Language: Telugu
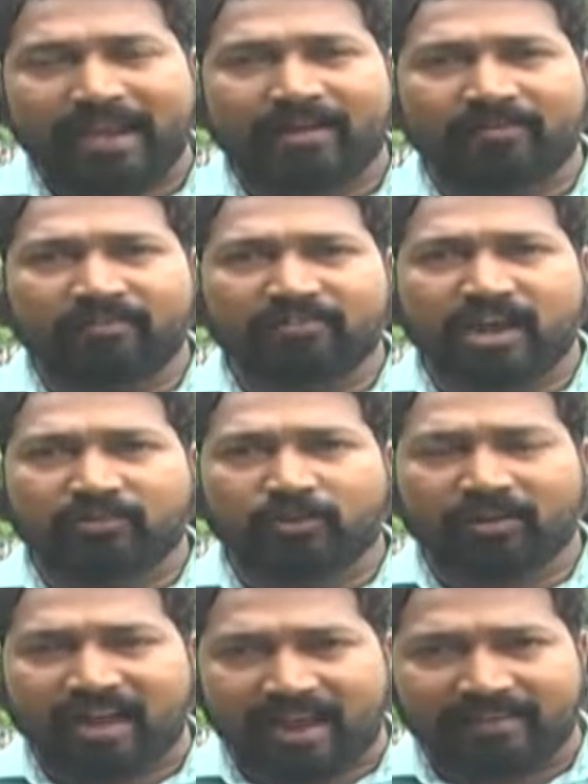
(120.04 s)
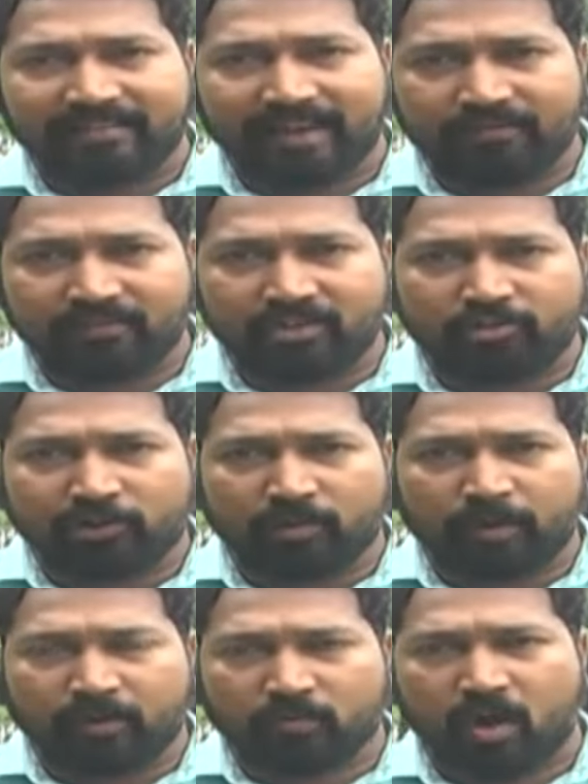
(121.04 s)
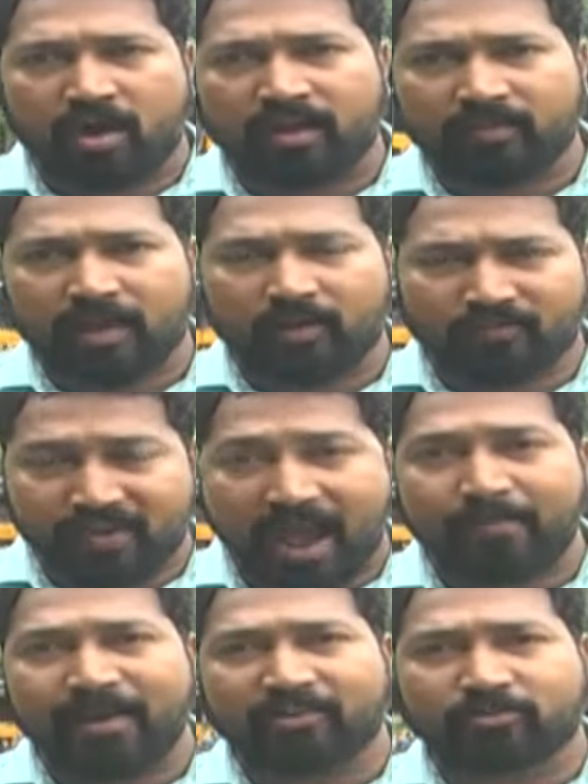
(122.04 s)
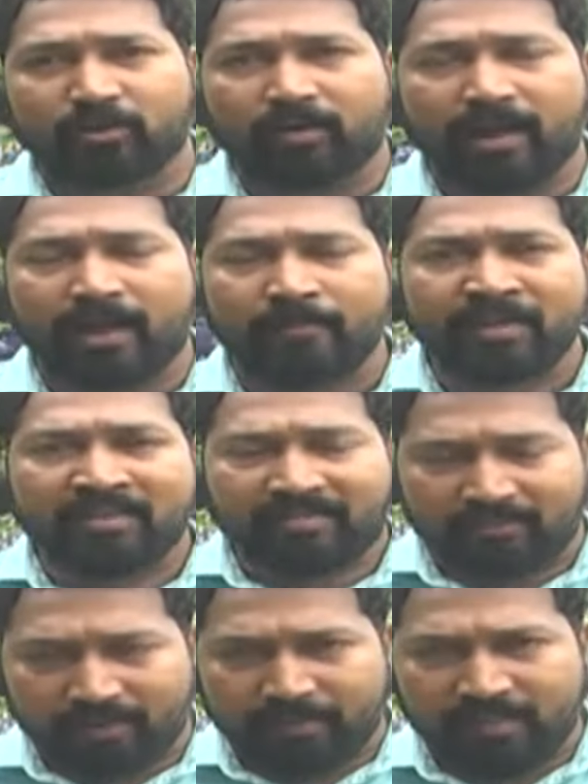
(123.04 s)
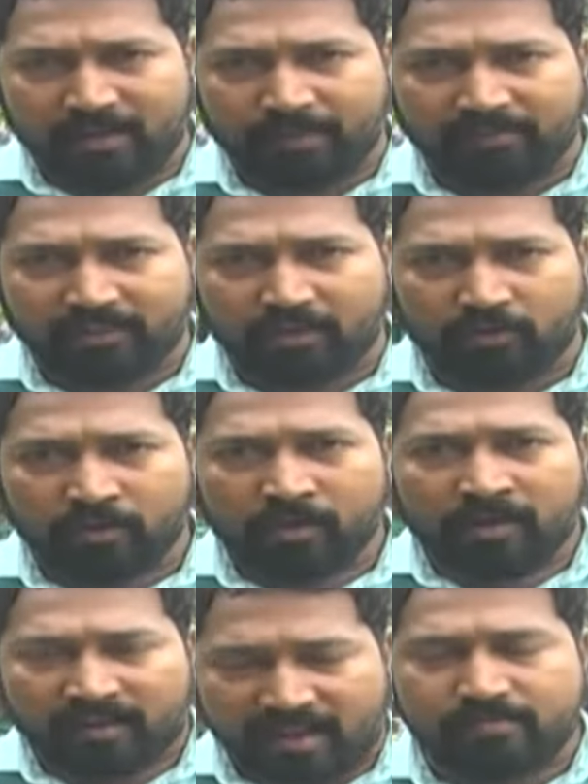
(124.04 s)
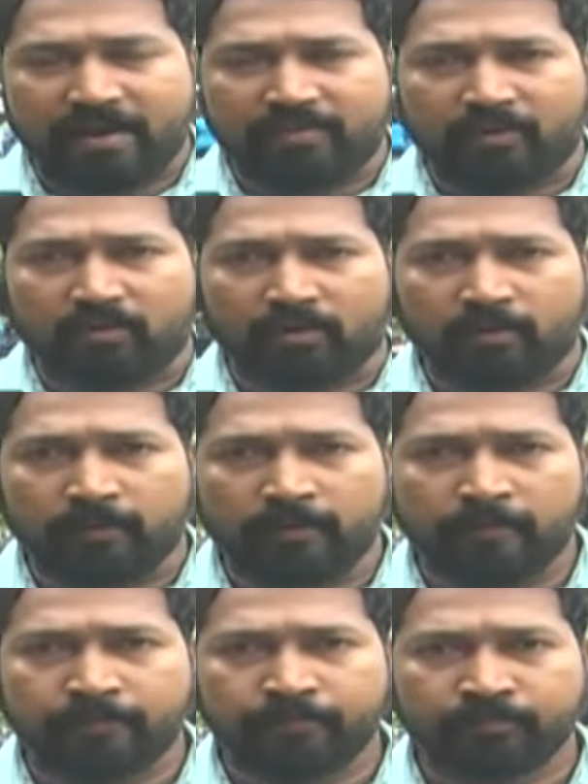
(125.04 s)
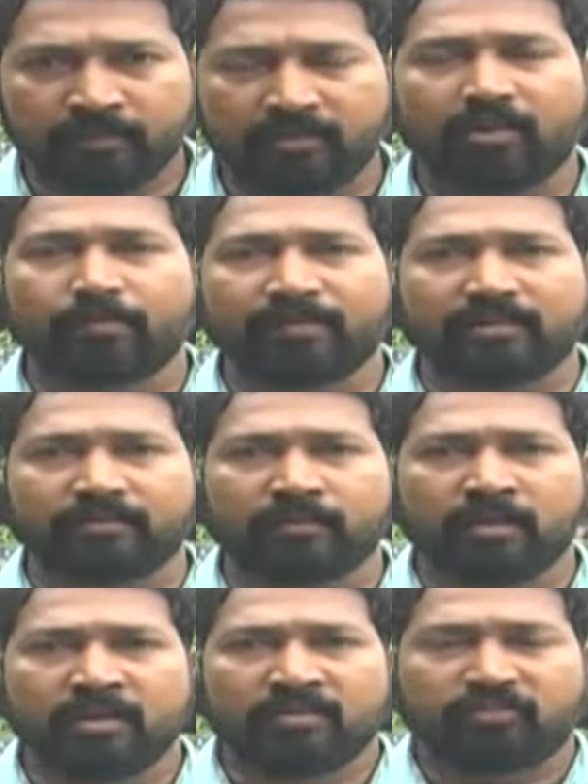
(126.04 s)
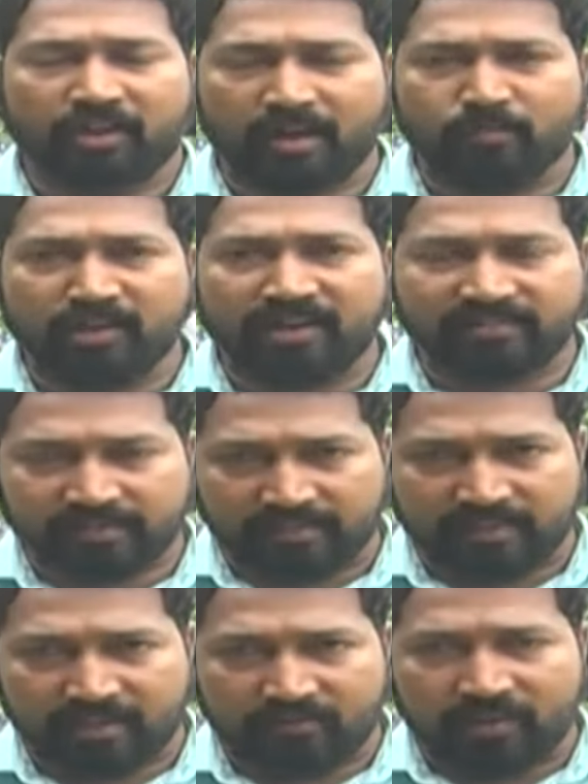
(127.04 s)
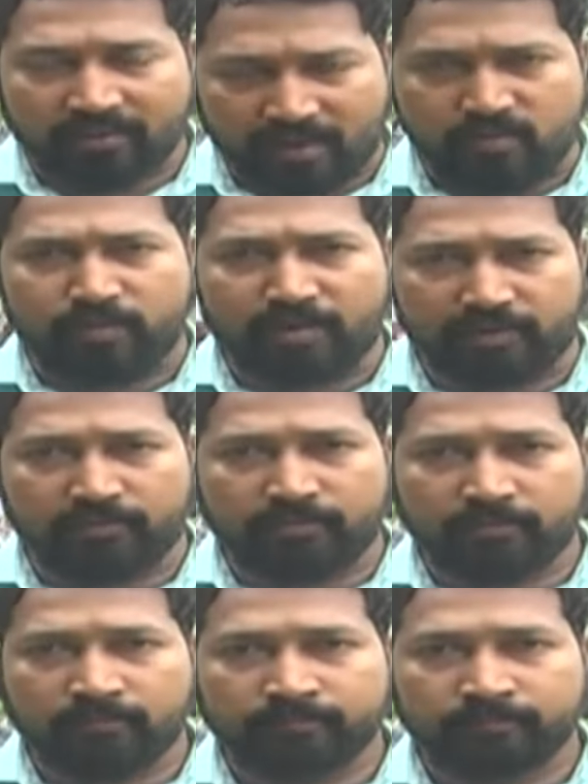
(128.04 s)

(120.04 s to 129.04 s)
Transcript: వెళ్ళేటువంటి విద్యార్థులు కాలేజీకి వెళ్ళే విద్యార్థులతో పాటు వాహనదారులు వ్యాపారస్తులు కూడా తీవ్ర ఇబ్బందులు పడుతున్నారు రాజమహేంద్రవరంలో కెమెరా పర్సన్ శ్రీరామ్తో కలిసి సత్య టీవీ రాజమండ్రి నుంచి